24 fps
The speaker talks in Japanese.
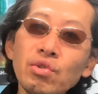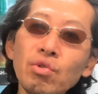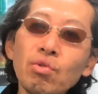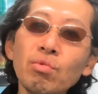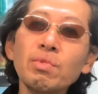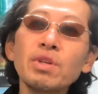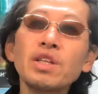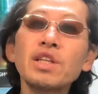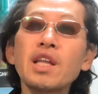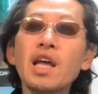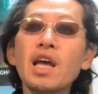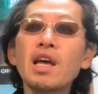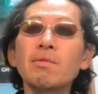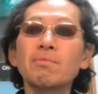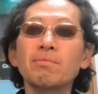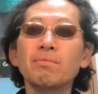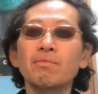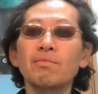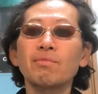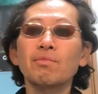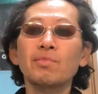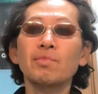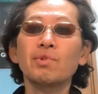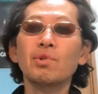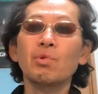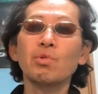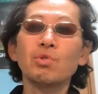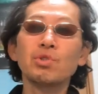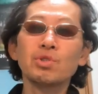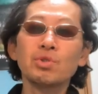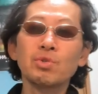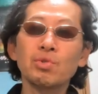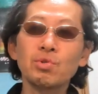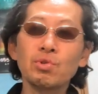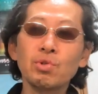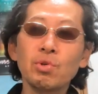とみて、当
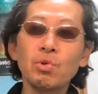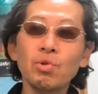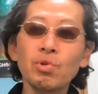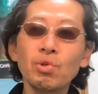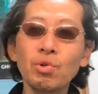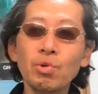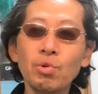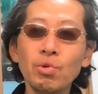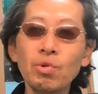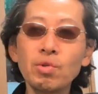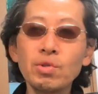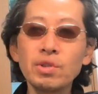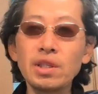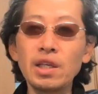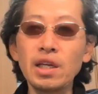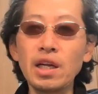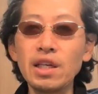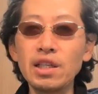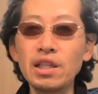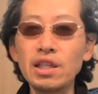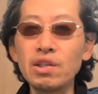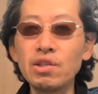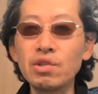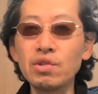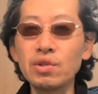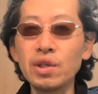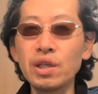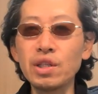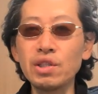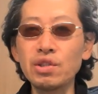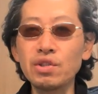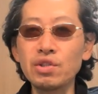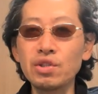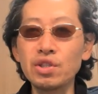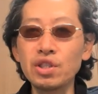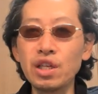時の状況をさらに詳
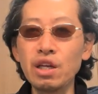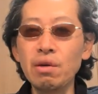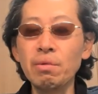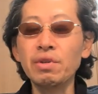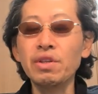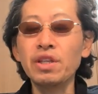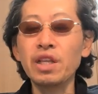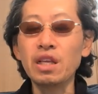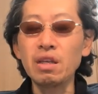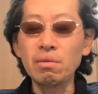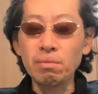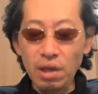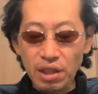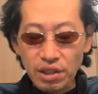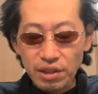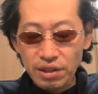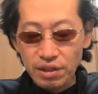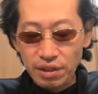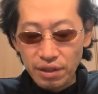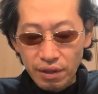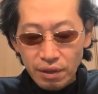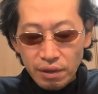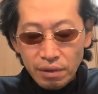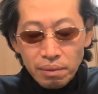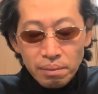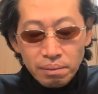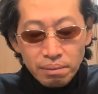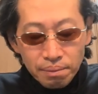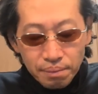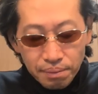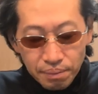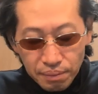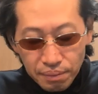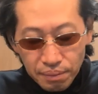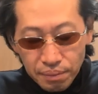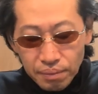しく調べています。
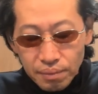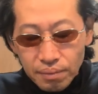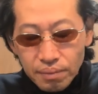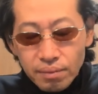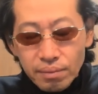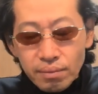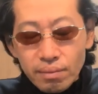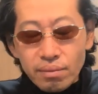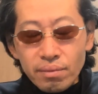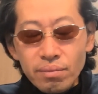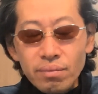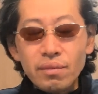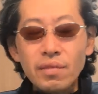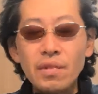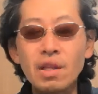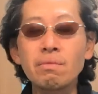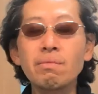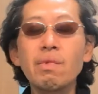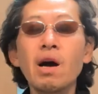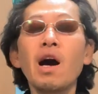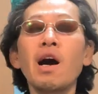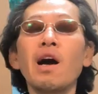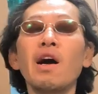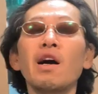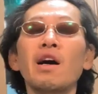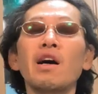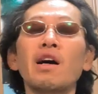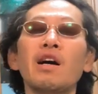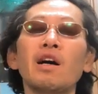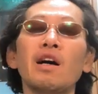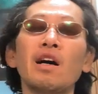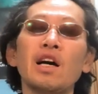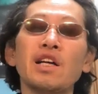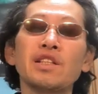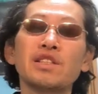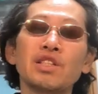
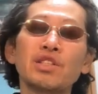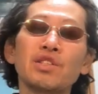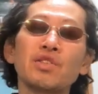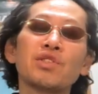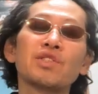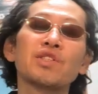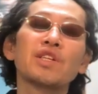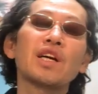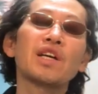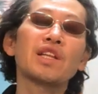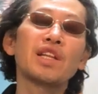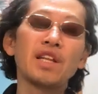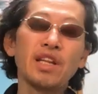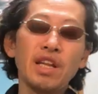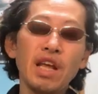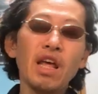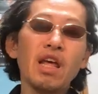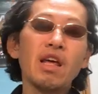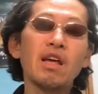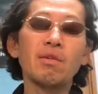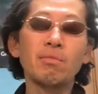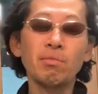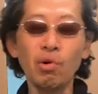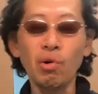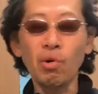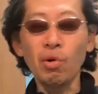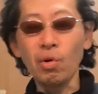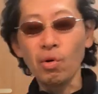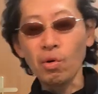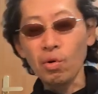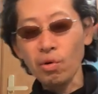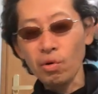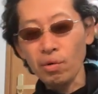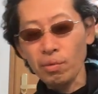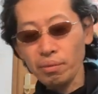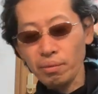まあ80歳でね、
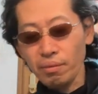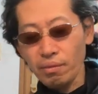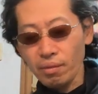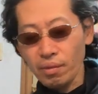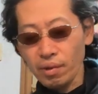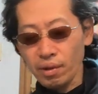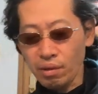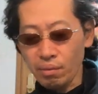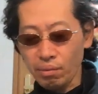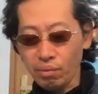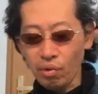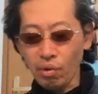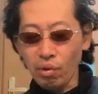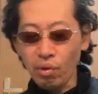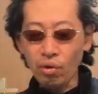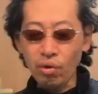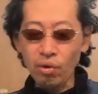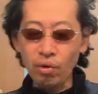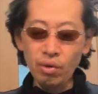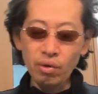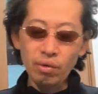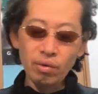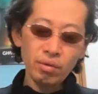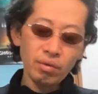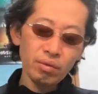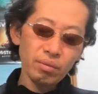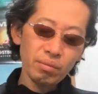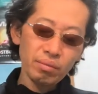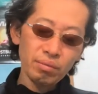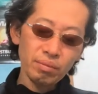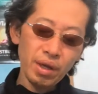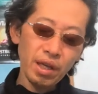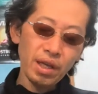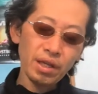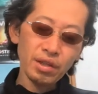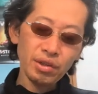もう
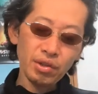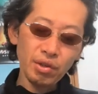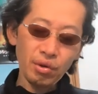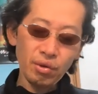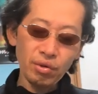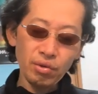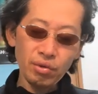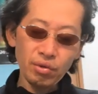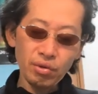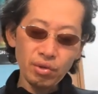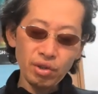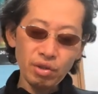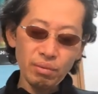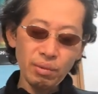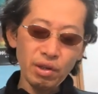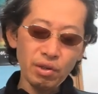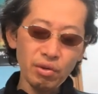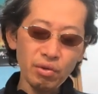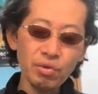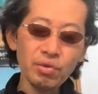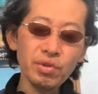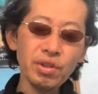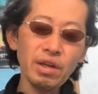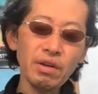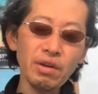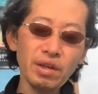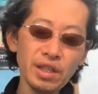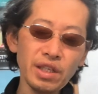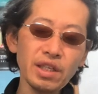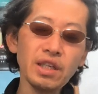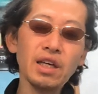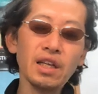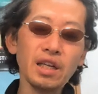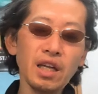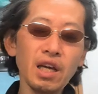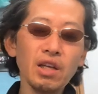免許、車の運転は
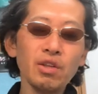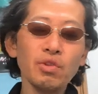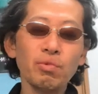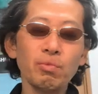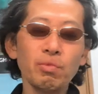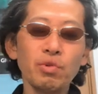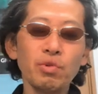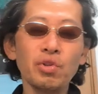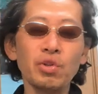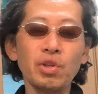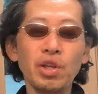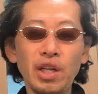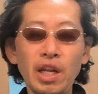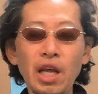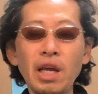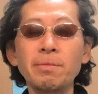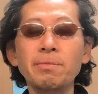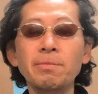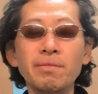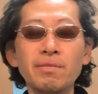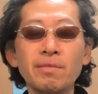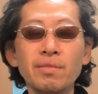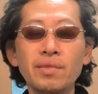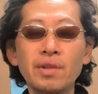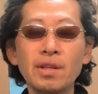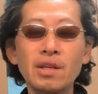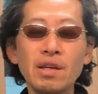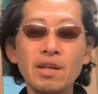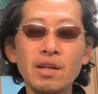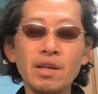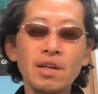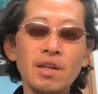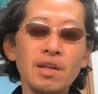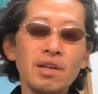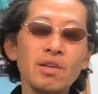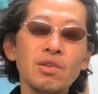いいかなと思ってね、
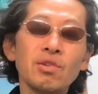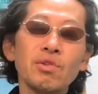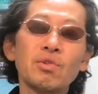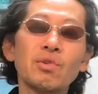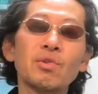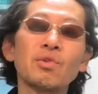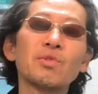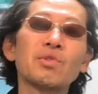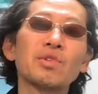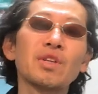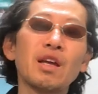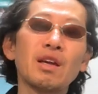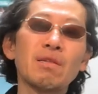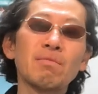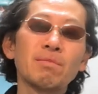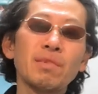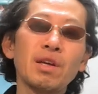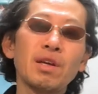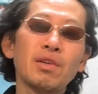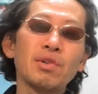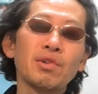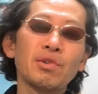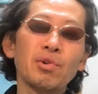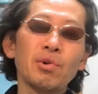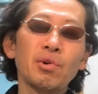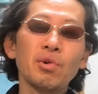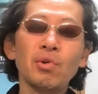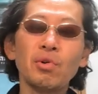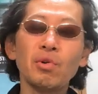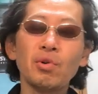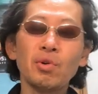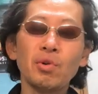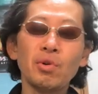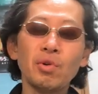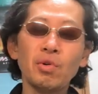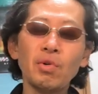運転免許
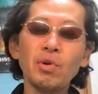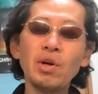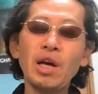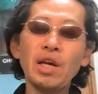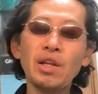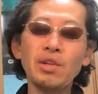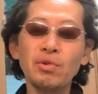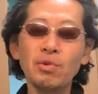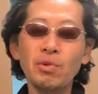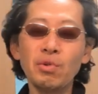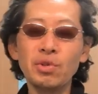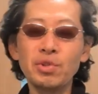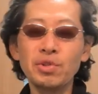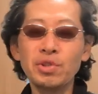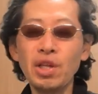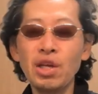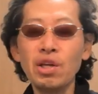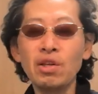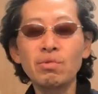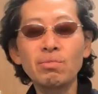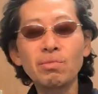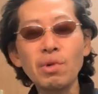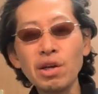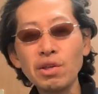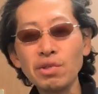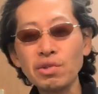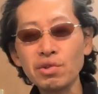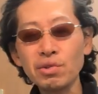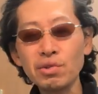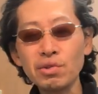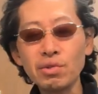を返納している、まあ